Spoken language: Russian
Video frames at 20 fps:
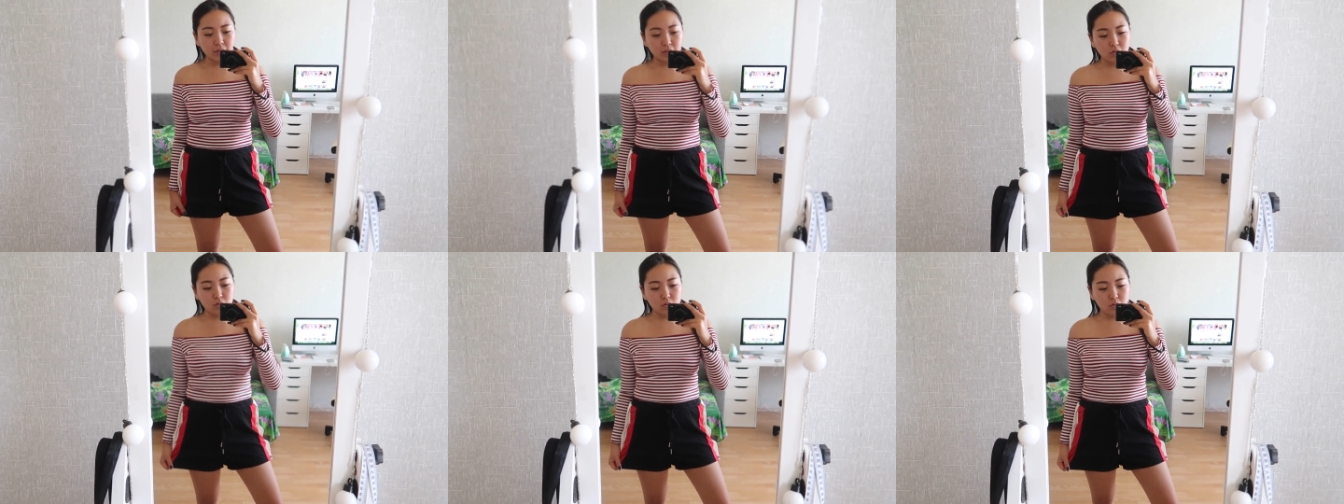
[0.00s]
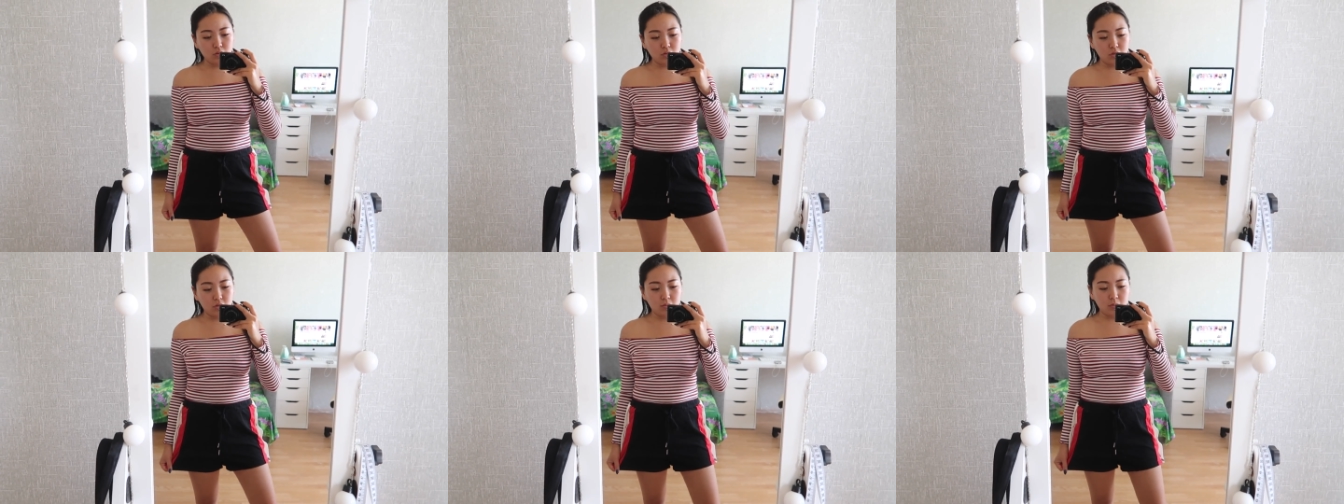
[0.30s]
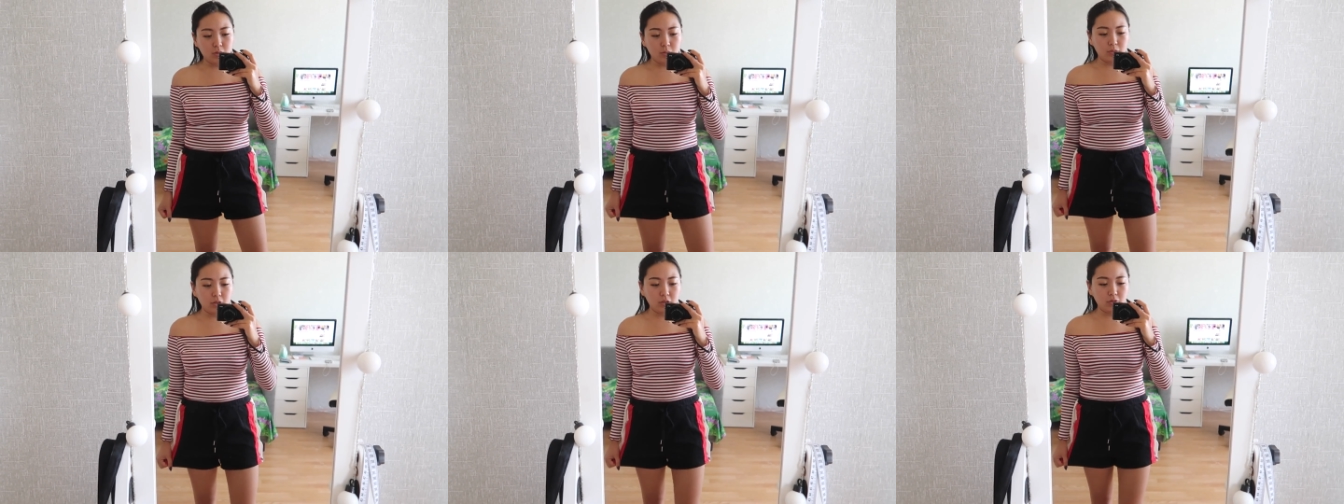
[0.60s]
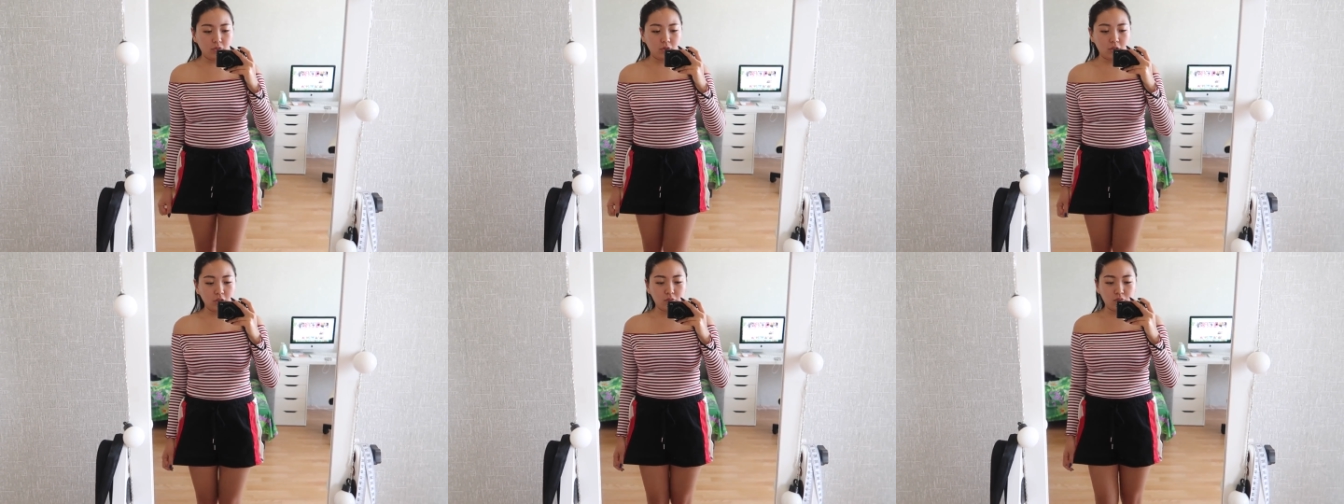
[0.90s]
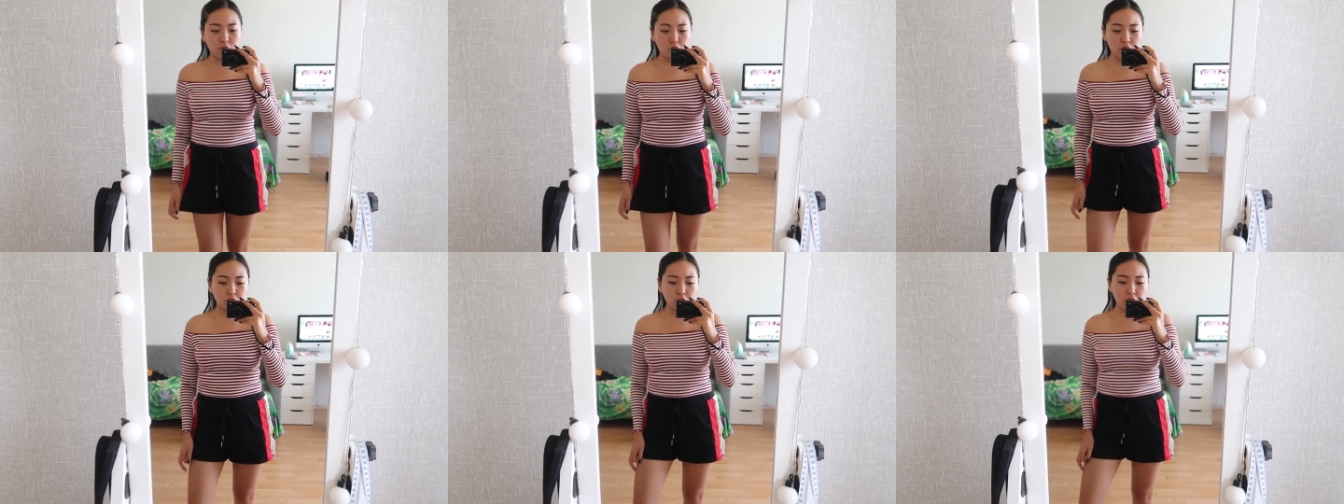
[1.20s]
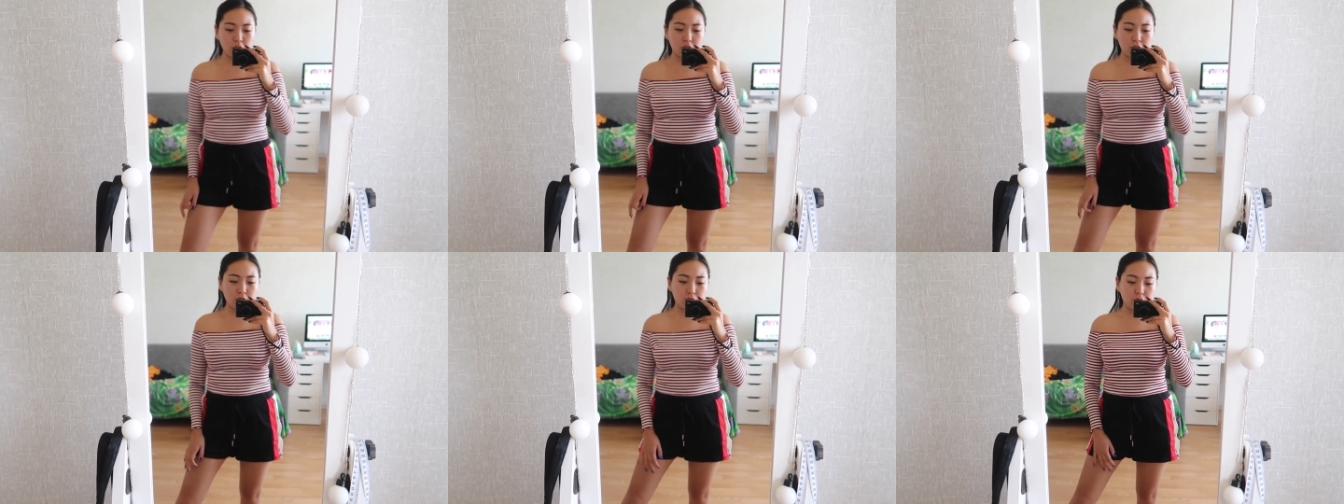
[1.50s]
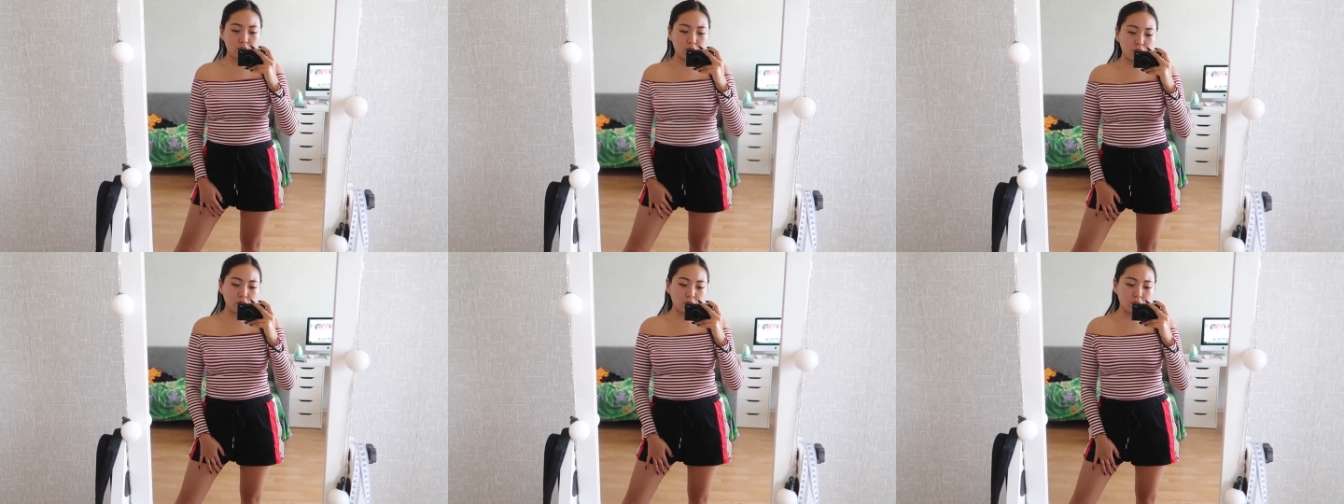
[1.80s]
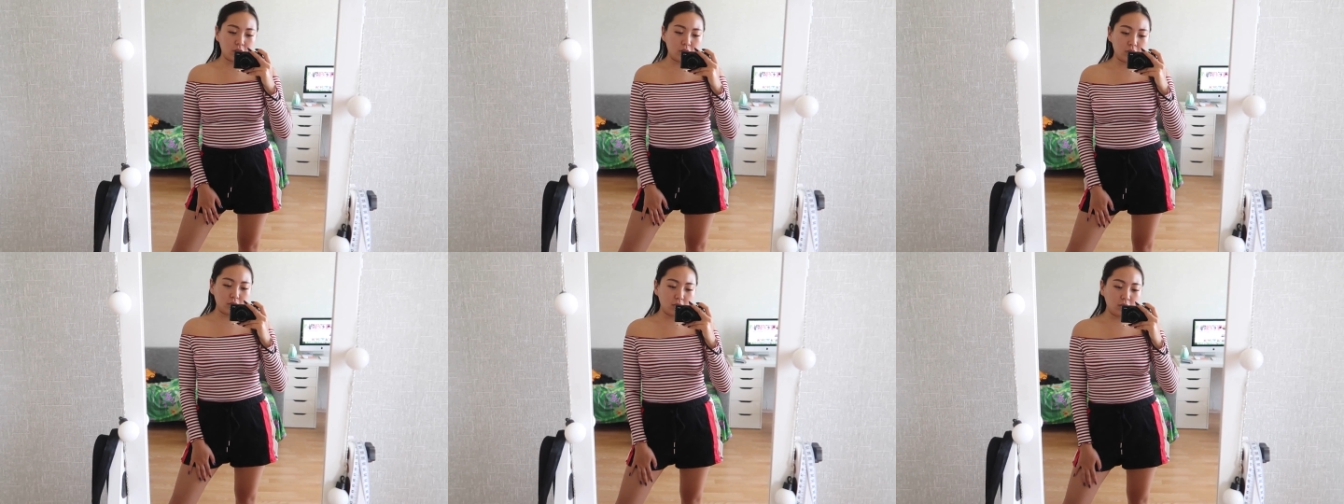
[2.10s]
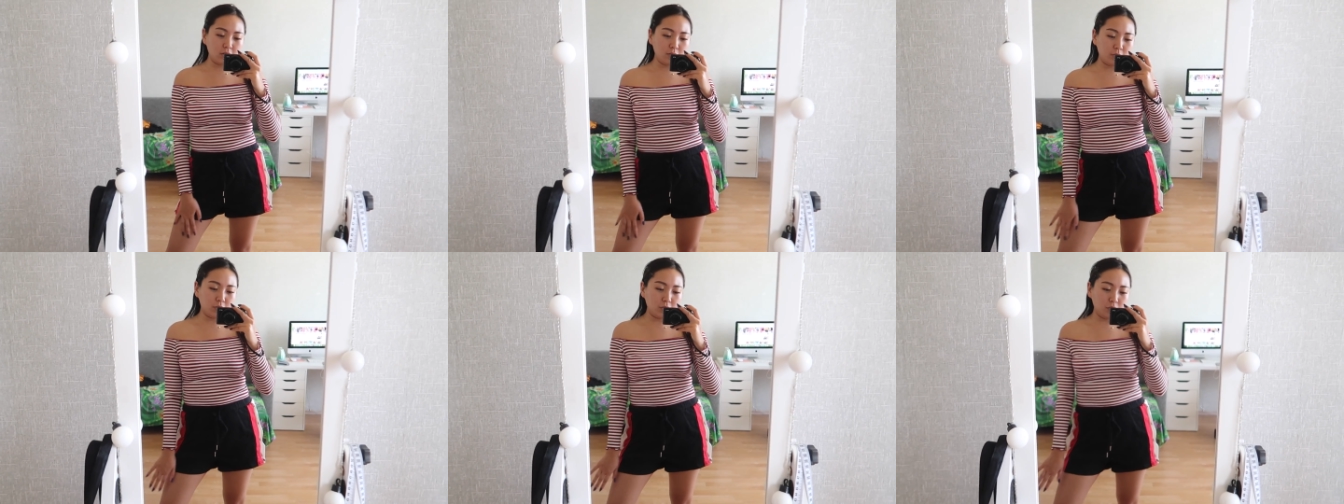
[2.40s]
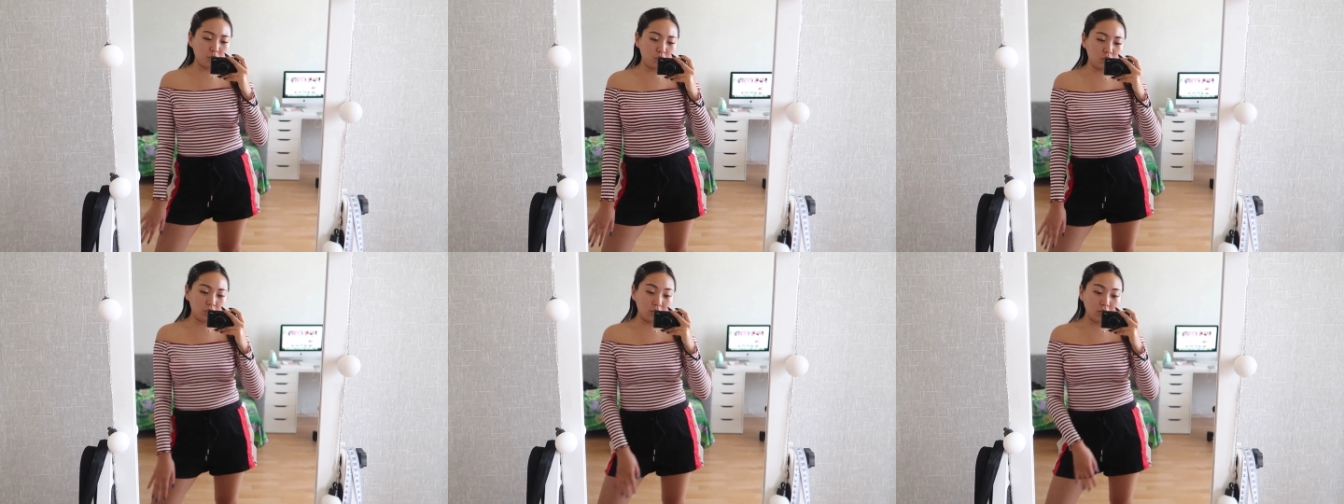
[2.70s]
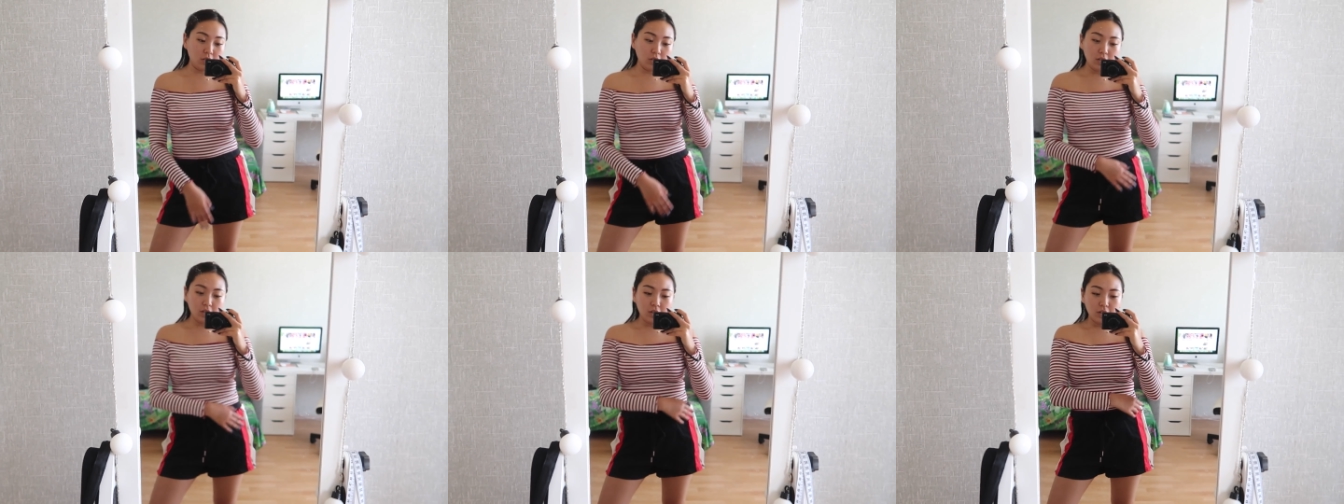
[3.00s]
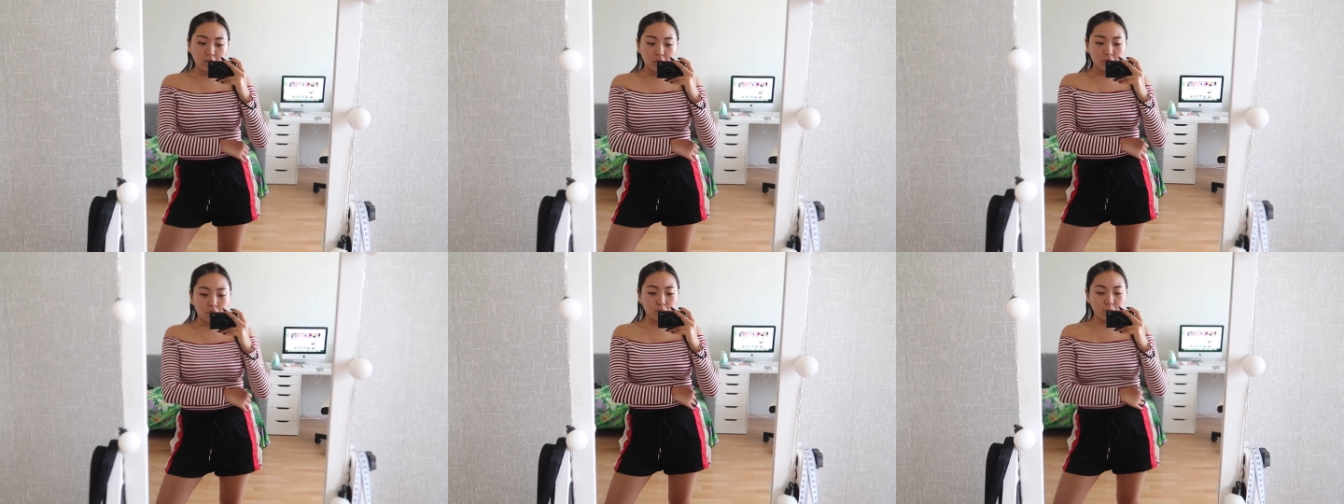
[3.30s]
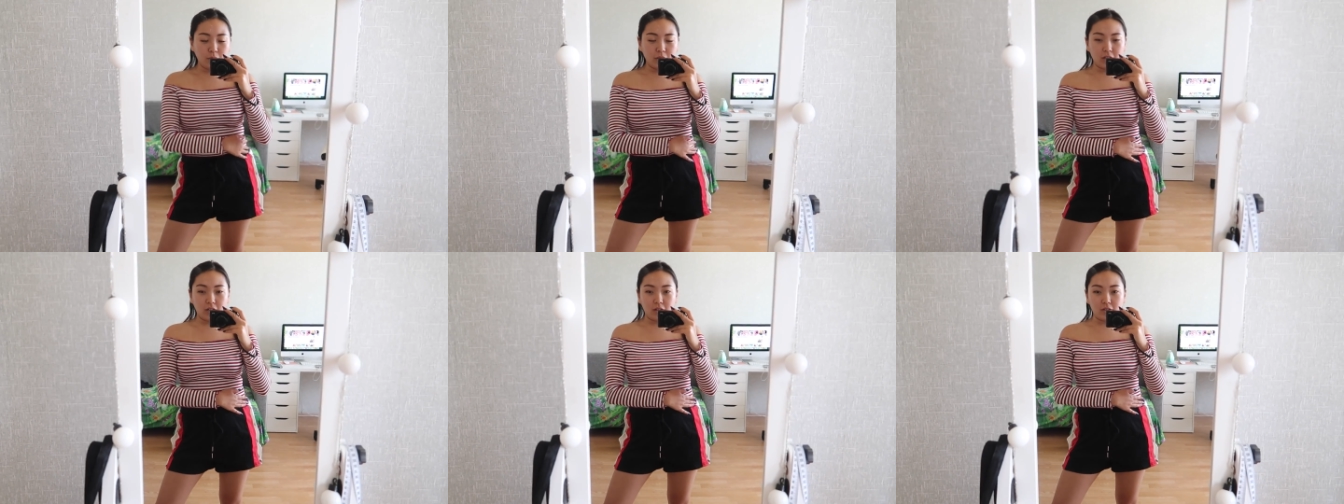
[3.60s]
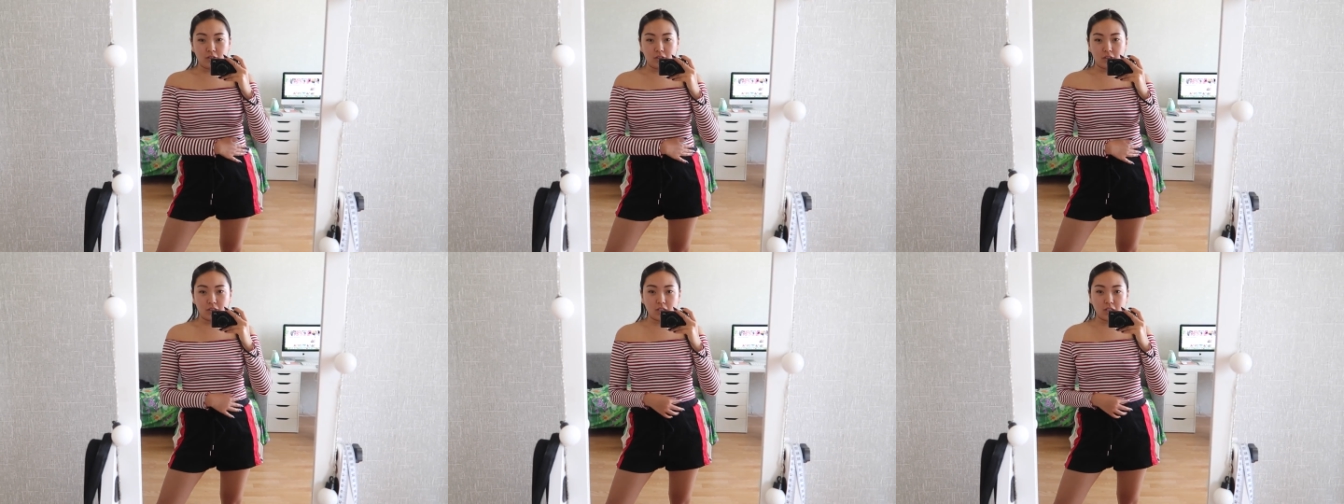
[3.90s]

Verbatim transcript: Но, тем не менее, вот эти вот шортики я все равно заказала, потому что, ну, понравилось.